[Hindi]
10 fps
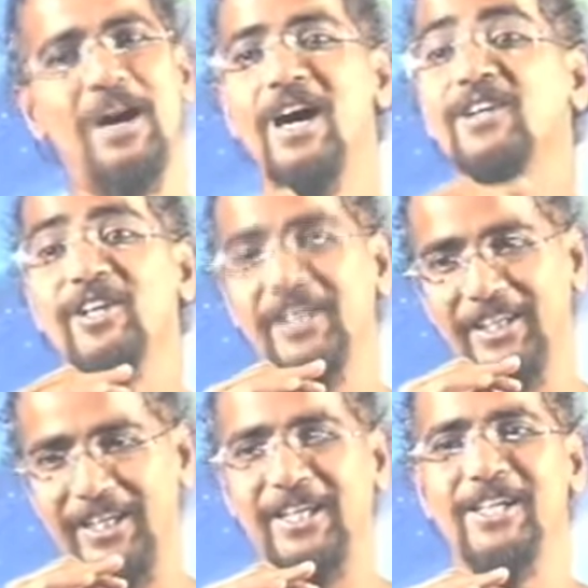बाहर नहीं
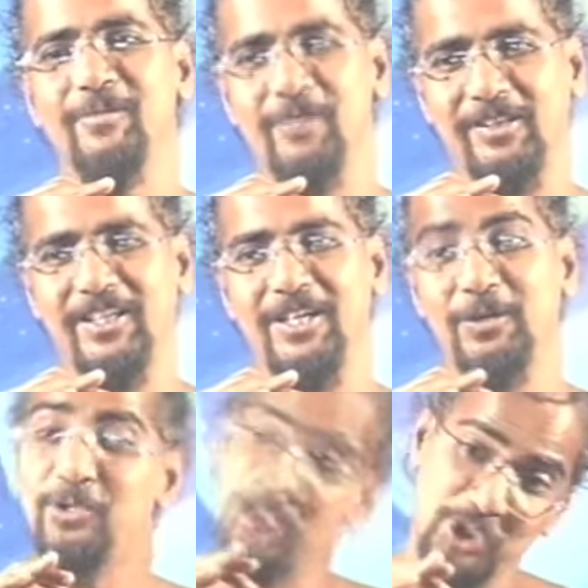निकलना पड़ता है
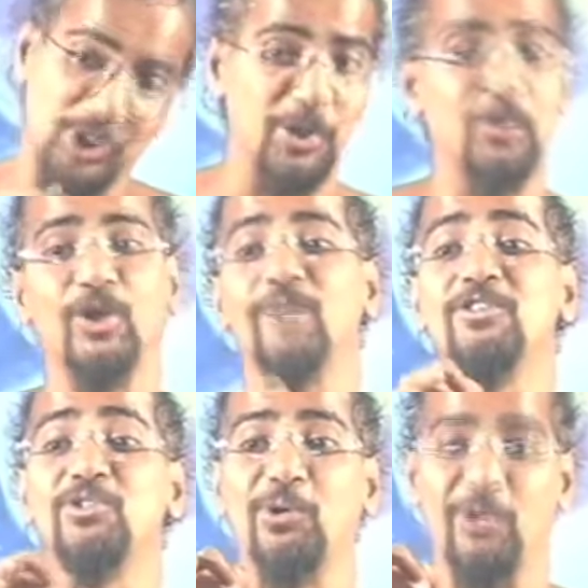और जिस घर को
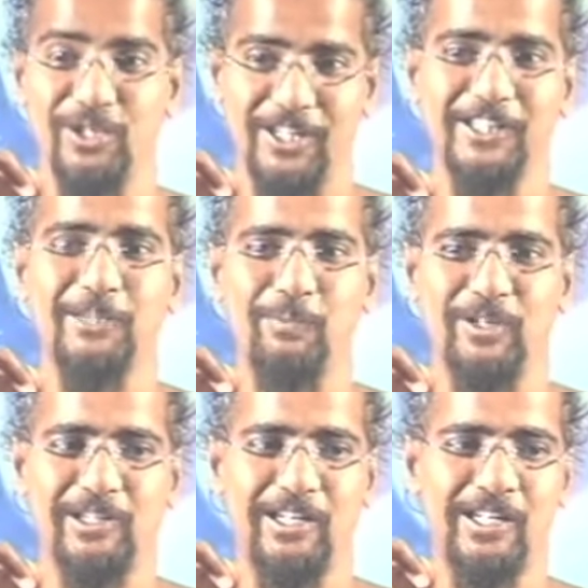कभी छोड़ना नहीं
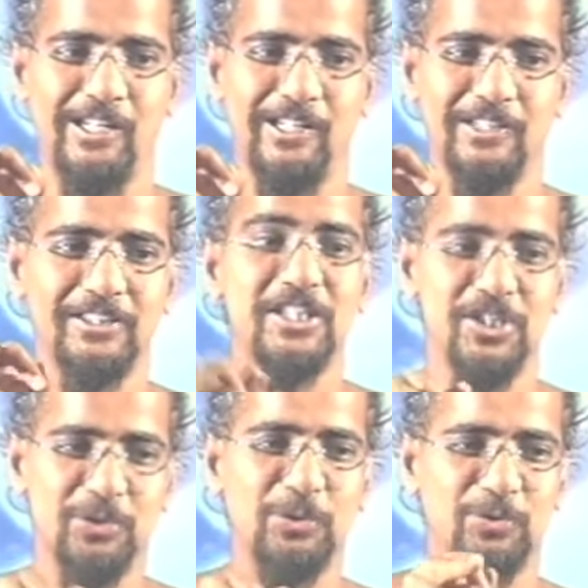पड़ता ये
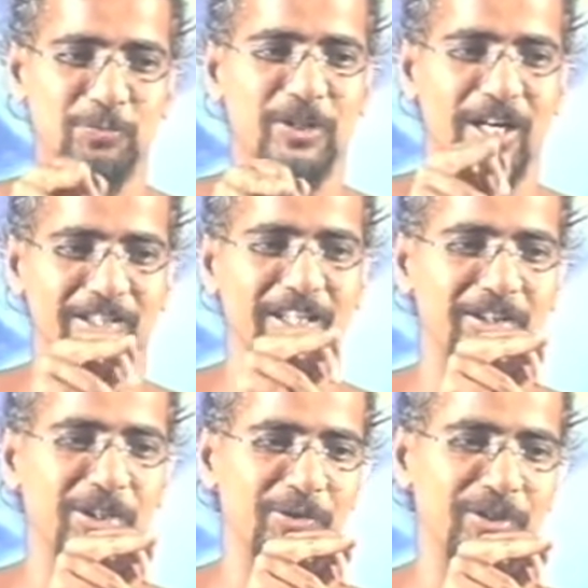जिसको तुम घर
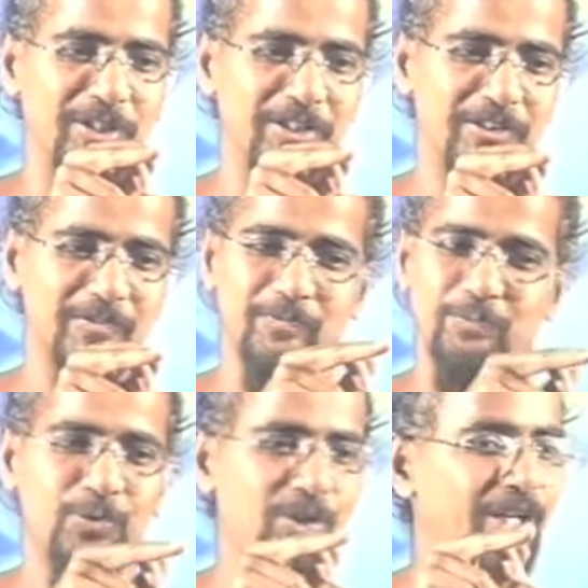कहते हो ना
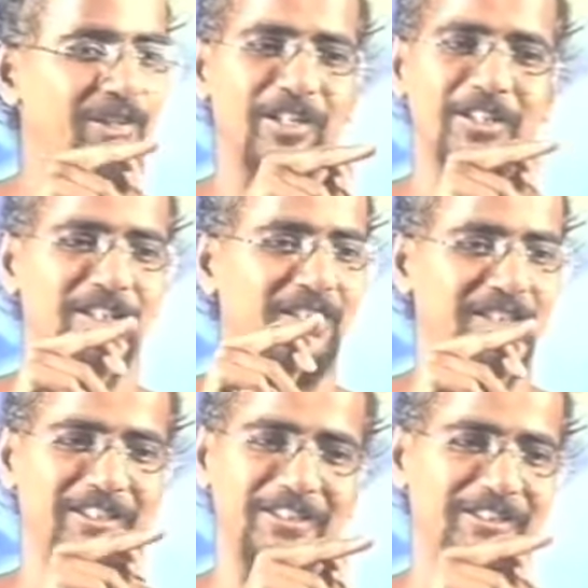वो घर नहीं
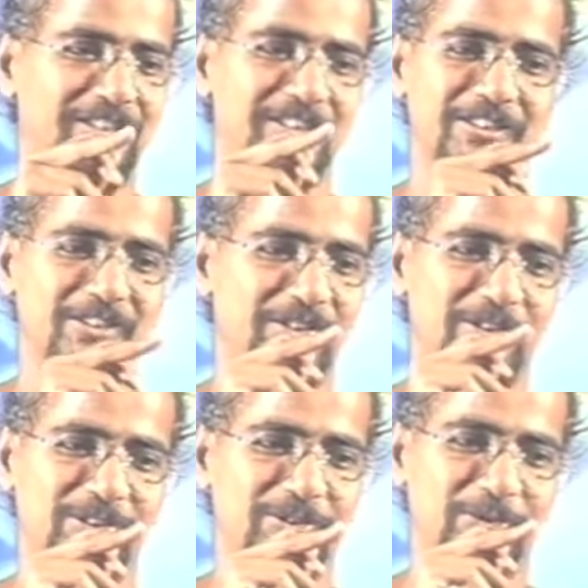है
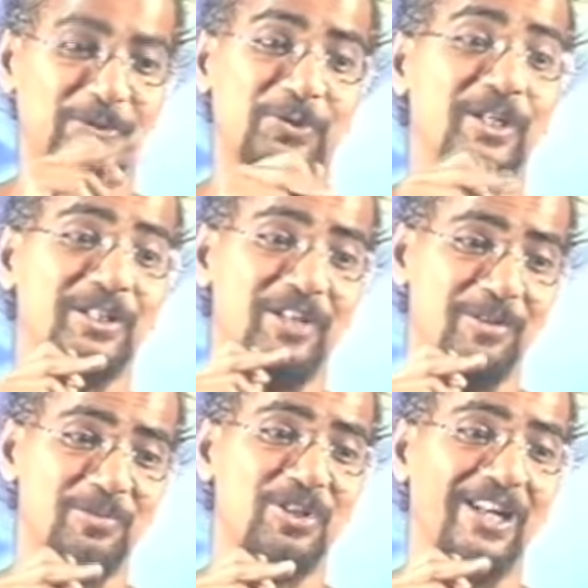वो तो एक
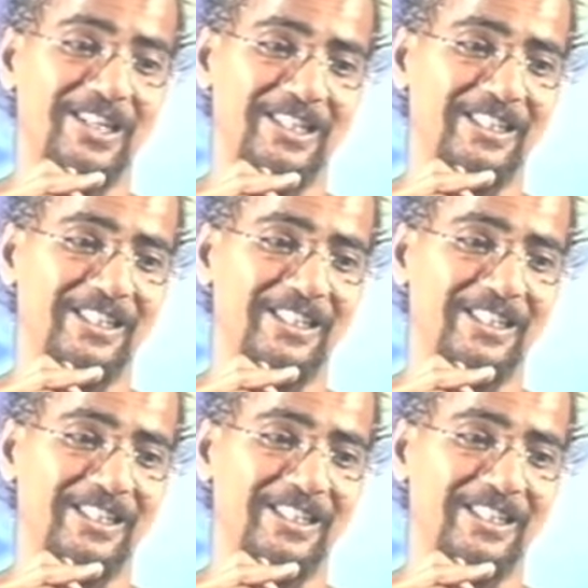धर्मशाला